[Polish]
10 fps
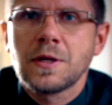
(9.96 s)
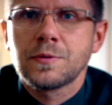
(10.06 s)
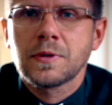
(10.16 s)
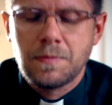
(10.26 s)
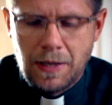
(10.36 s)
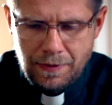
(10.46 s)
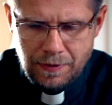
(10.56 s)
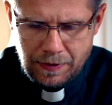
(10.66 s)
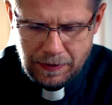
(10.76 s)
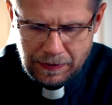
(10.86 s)
na drugi
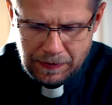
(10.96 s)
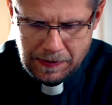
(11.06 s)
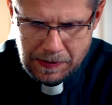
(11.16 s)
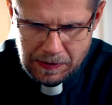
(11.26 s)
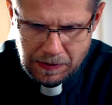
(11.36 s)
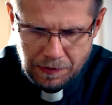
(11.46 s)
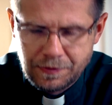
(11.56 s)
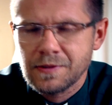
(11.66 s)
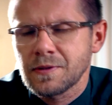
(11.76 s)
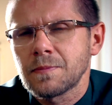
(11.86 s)
plan, no
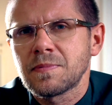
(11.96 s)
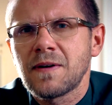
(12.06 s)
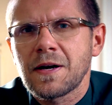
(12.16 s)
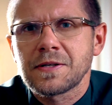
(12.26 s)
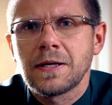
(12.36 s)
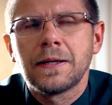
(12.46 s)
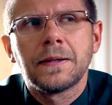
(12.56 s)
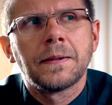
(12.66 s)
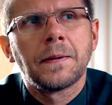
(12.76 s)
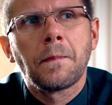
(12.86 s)
to jest to niepoważne.
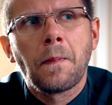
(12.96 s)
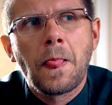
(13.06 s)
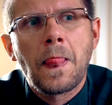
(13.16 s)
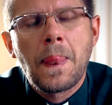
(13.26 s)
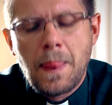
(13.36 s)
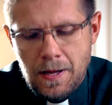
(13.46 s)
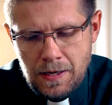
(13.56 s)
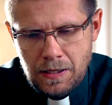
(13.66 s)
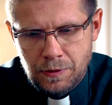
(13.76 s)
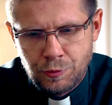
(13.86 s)

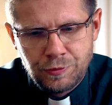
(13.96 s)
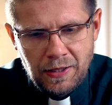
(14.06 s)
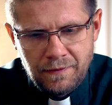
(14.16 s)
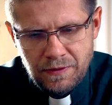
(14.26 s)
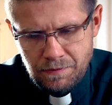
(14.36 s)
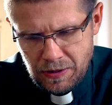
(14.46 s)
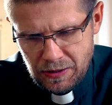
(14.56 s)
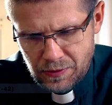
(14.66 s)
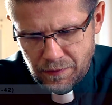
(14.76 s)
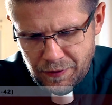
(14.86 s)
E, tutaj, w tym
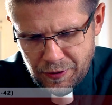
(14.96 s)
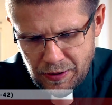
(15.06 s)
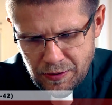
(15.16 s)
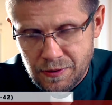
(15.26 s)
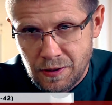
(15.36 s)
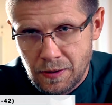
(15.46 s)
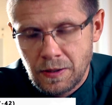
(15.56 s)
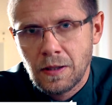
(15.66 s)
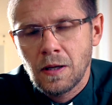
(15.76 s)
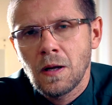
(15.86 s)
miejscu, w chrzcielnicy,
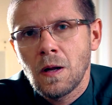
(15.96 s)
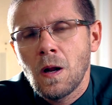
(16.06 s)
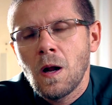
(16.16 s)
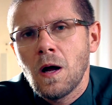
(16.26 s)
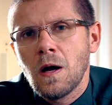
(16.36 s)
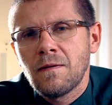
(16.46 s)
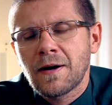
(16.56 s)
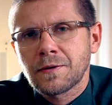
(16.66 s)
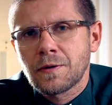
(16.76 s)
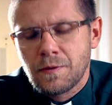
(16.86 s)
e,
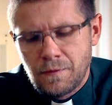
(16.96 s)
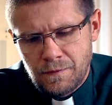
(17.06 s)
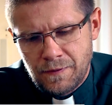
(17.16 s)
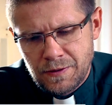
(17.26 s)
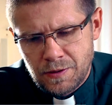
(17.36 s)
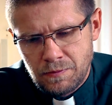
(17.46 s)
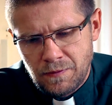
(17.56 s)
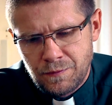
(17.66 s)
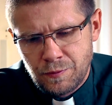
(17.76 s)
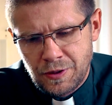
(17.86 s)
warto wejść
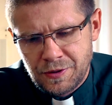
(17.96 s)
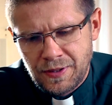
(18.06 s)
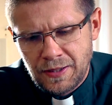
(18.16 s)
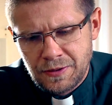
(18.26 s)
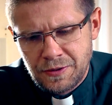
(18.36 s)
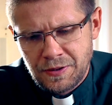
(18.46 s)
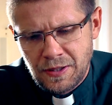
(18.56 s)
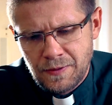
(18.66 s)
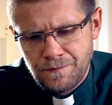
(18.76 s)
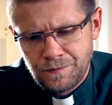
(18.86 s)
sobie w drugie czytanie
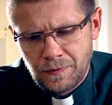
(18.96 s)
dzisiaj.